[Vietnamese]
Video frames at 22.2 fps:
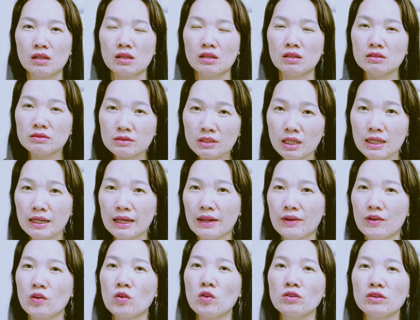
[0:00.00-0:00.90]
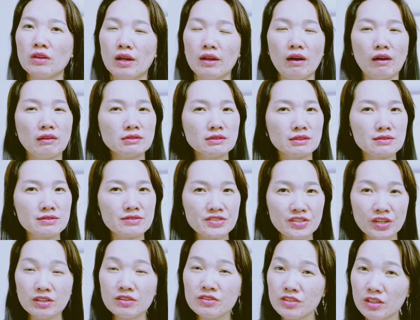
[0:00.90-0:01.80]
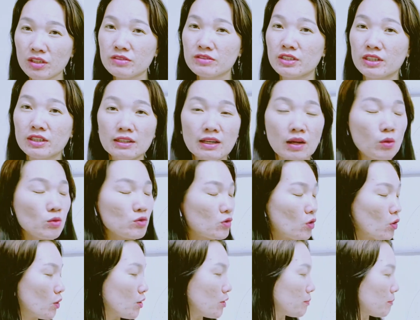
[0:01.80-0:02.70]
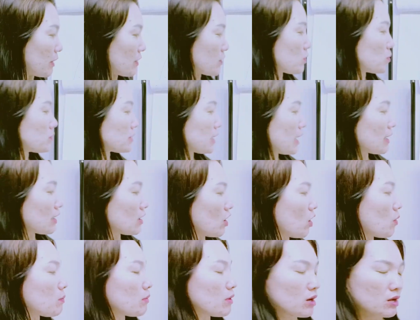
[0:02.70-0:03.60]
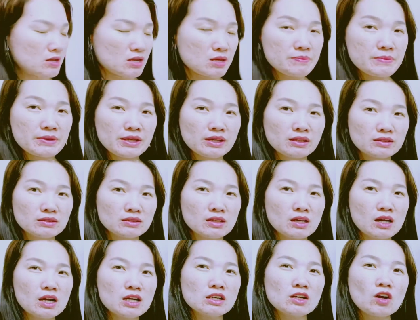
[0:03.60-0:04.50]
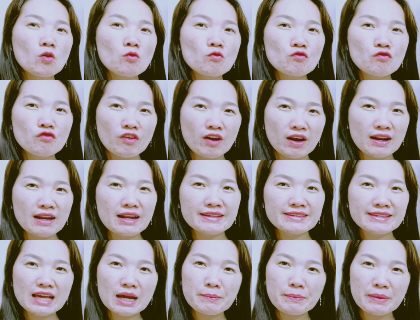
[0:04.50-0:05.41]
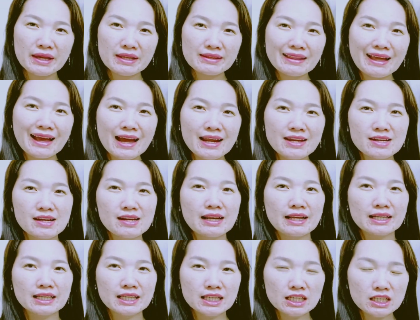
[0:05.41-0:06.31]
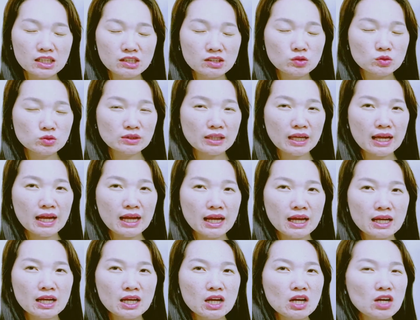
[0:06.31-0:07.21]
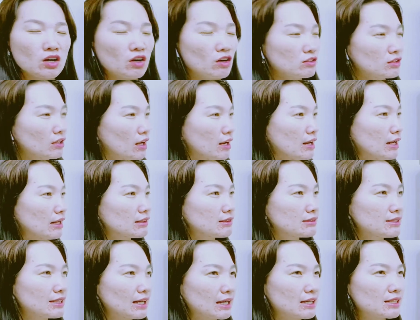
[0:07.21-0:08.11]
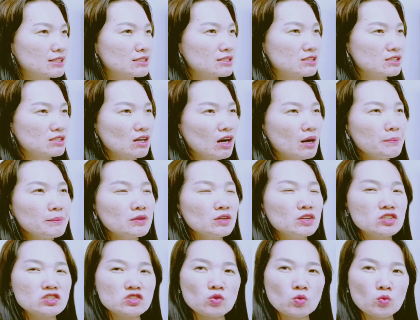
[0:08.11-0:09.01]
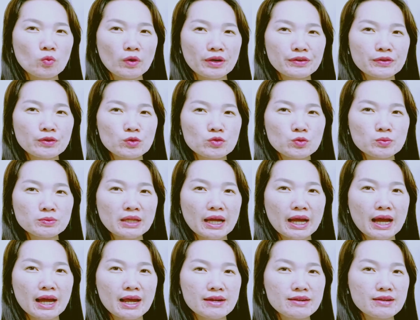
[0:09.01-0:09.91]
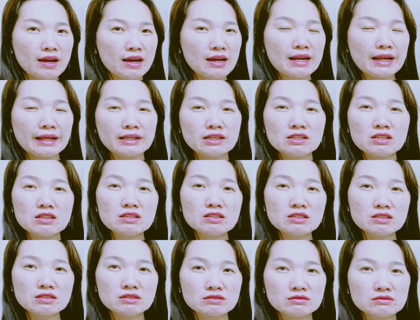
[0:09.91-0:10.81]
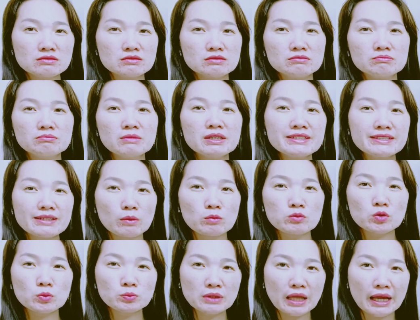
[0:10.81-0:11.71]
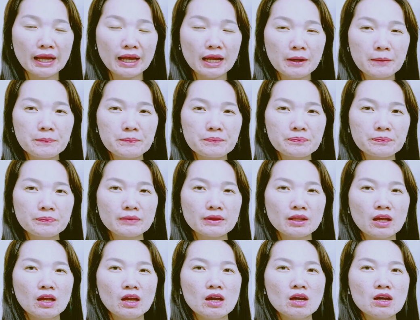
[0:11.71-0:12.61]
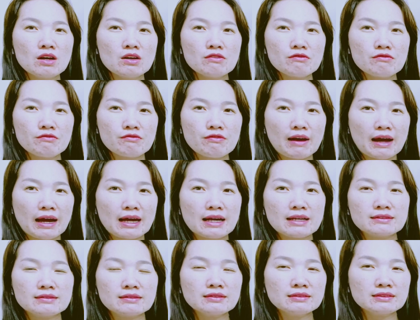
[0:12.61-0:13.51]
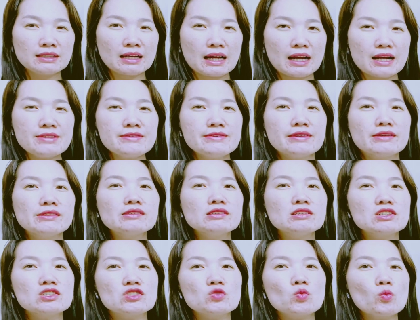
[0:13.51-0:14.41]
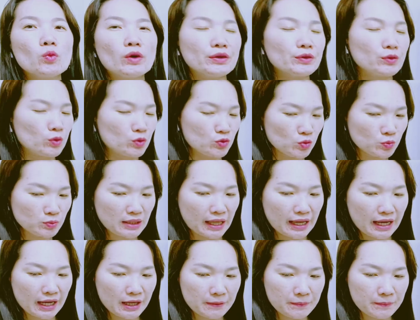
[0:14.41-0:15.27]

nên là nó có thể ở từ rất rất rất lâu rồi mà chúng ta không hề hay biết không phải là cha mẹ ta để lại ký ức của ta có thể là người hàng xóm người xung quanh của chúng ta để lại ký ức bên trong chúng ta và tất cả những người xung quanh của chúng ta